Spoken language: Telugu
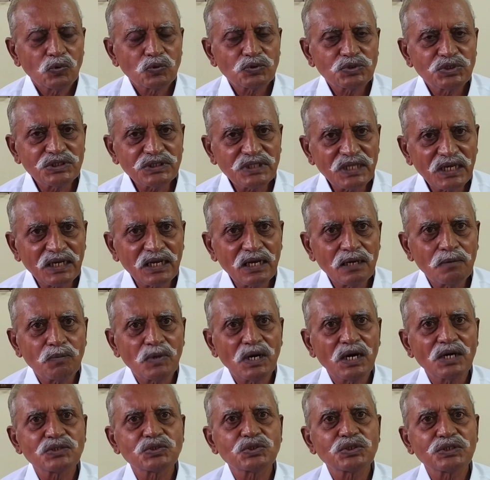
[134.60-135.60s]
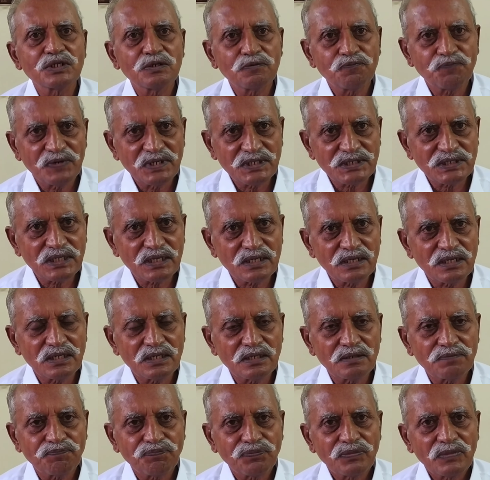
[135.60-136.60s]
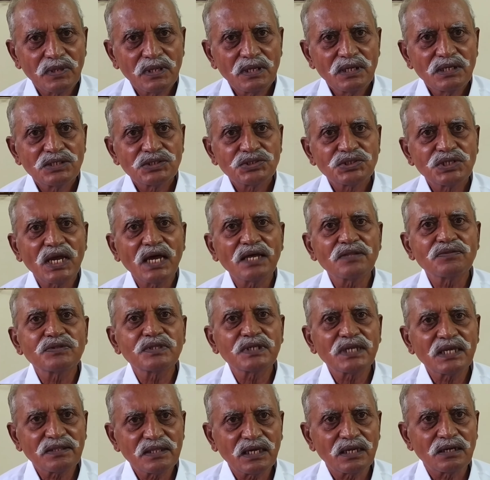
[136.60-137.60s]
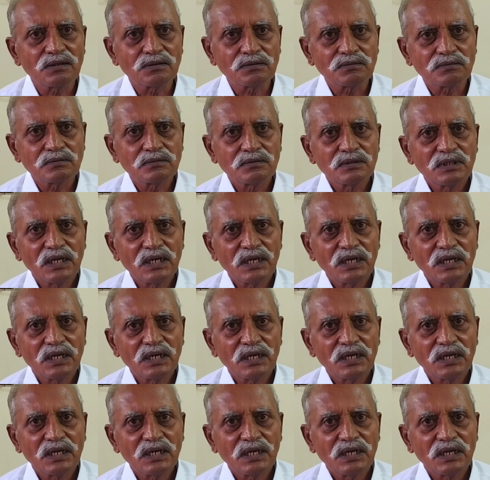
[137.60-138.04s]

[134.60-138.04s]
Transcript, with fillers: ఉచితంగా మార్చుడి ఫ్రీజర్ని శాంతిరథాలను